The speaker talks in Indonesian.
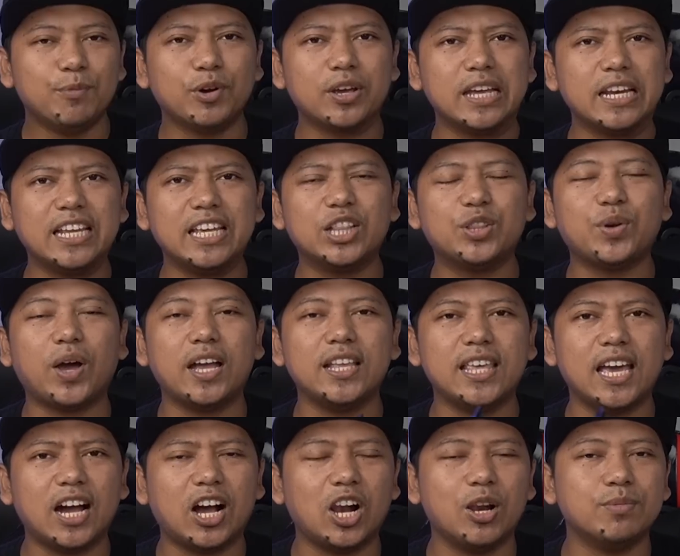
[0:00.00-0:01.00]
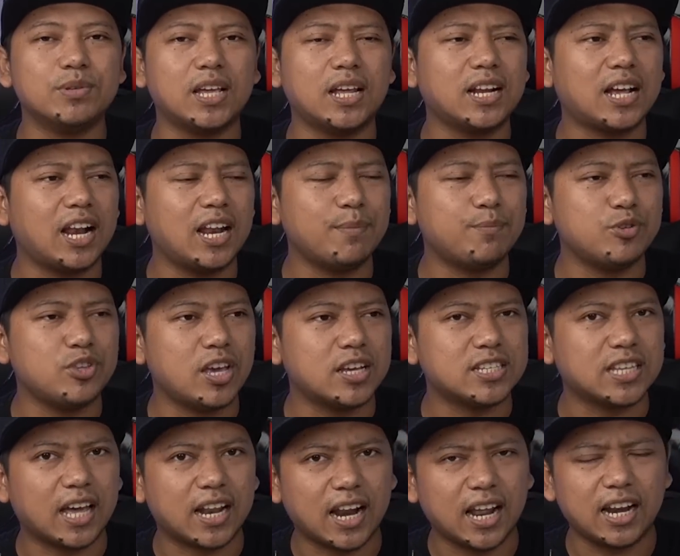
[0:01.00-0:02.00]
Mungkin gitu aja. Kalau misalnya kalian punya
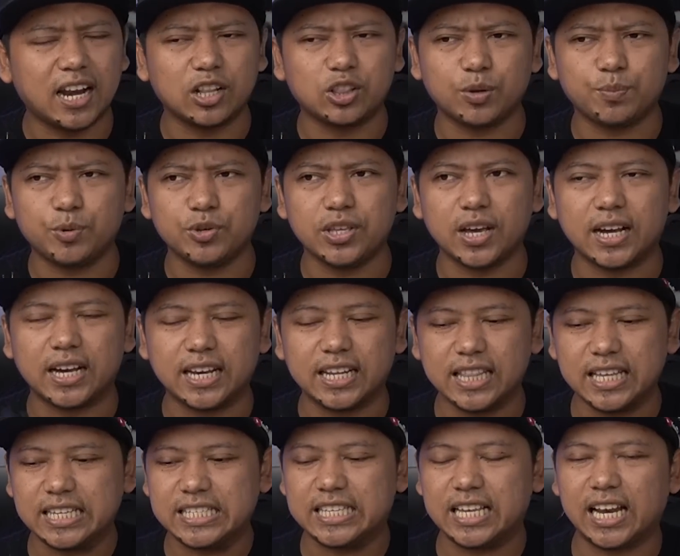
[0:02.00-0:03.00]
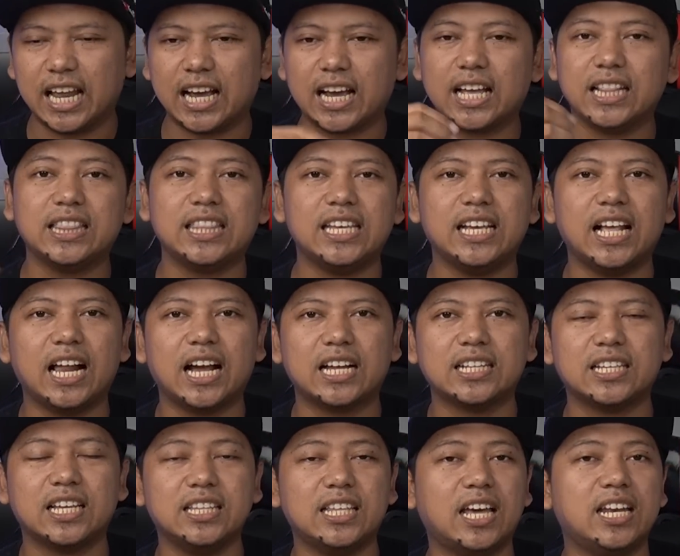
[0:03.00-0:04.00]
saran atau punya kritik, silahkan tinggalkan
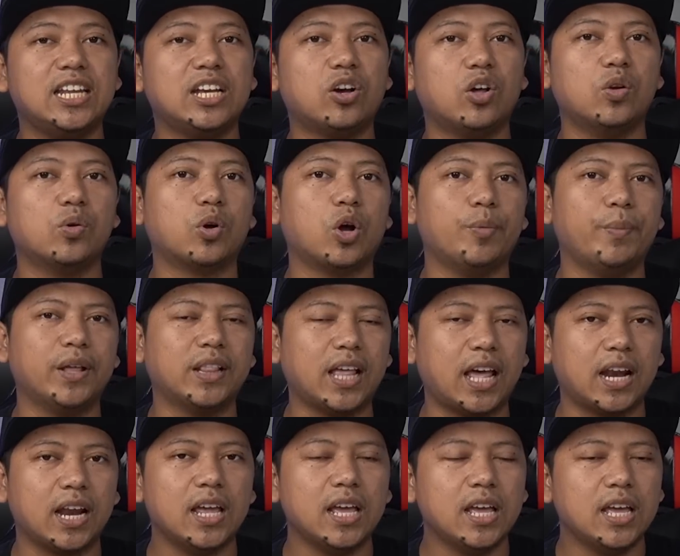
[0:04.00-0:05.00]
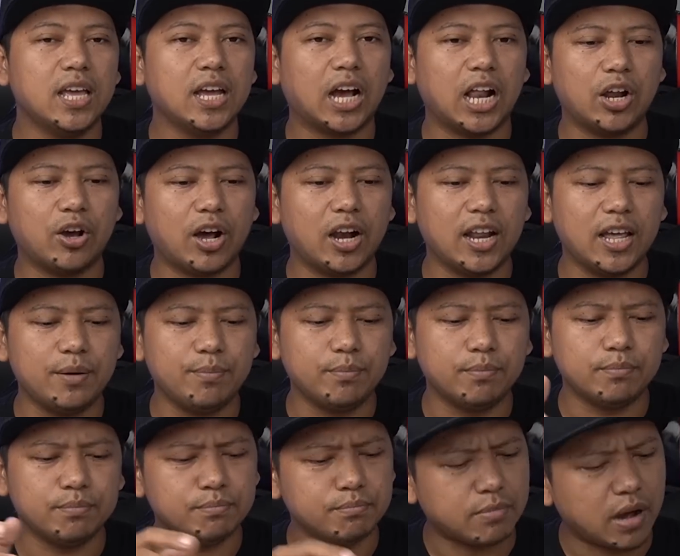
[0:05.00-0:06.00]
saja di kolom komentar. Kalau
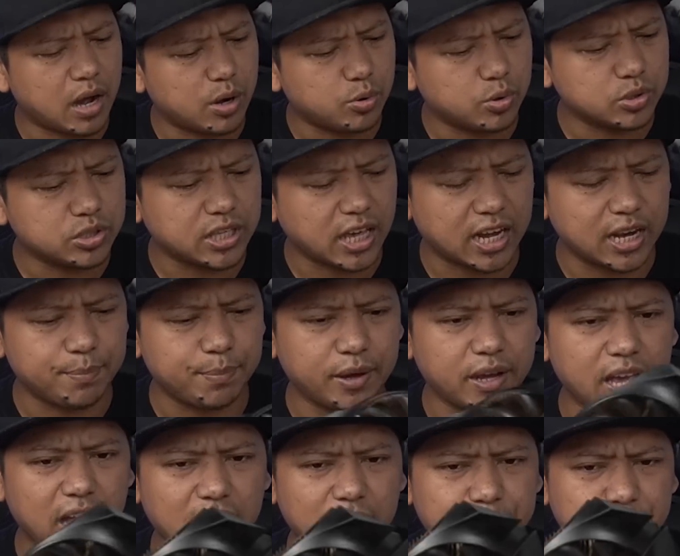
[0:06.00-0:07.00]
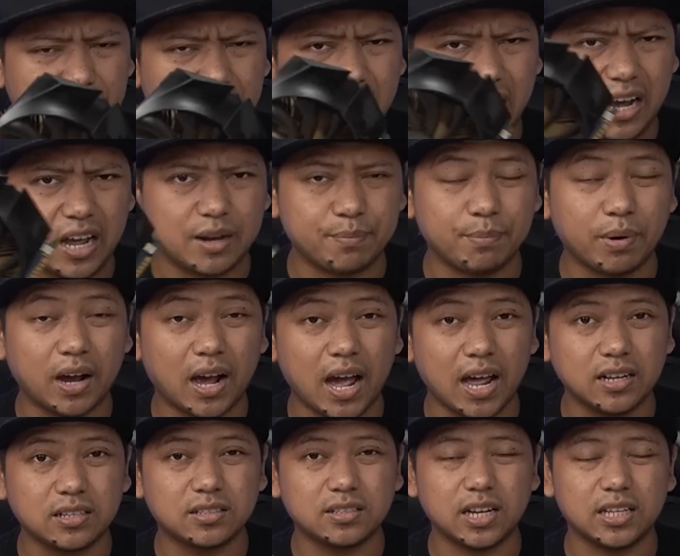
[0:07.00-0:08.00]
kalian mau cari pegakat
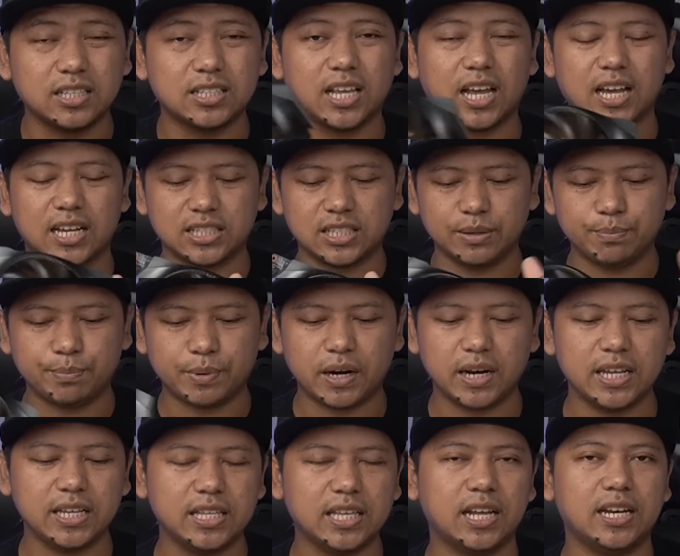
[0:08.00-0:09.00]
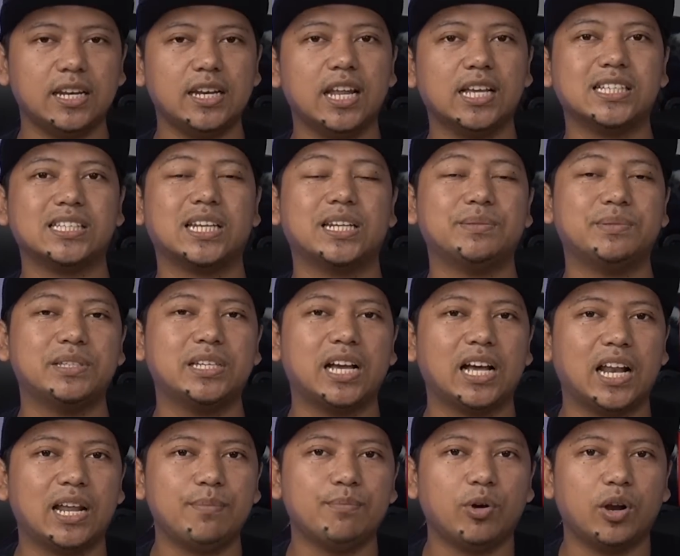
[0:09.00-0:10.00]
bekas, nanti saya akan simpen linknya di deskripsi.
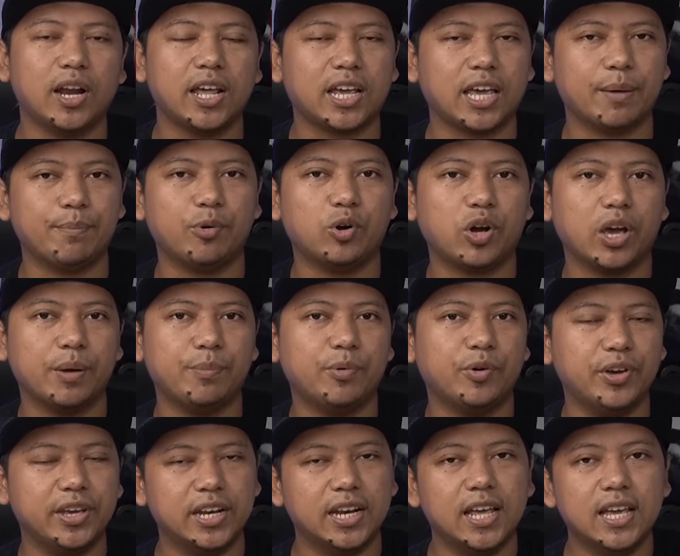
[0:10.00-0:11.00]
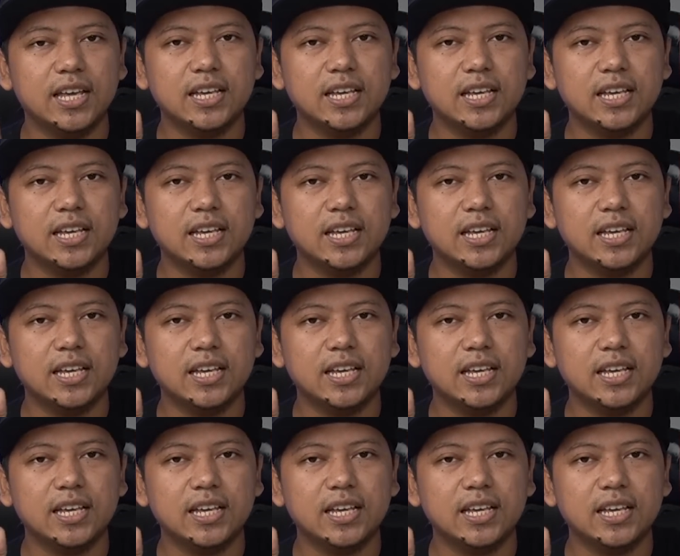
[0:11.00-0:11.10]
Kalian boleh kepo-kepoin.